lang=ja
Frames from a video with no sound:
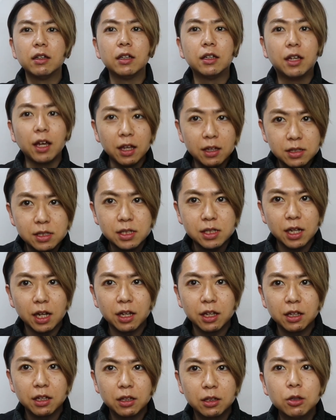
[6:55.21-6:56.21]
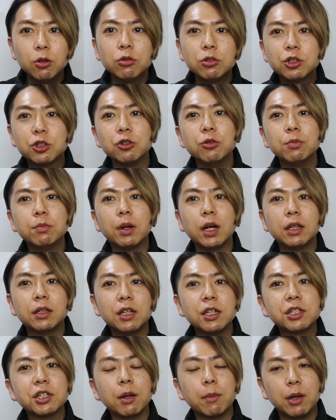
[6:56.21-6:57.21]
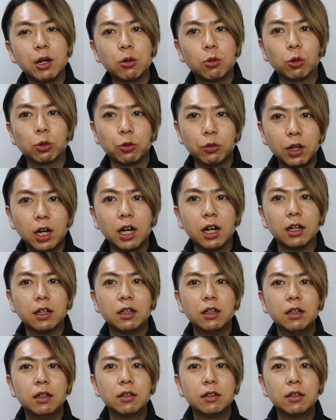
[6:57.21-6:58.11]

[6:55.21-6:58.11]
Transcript: 現在の順番で喋ることが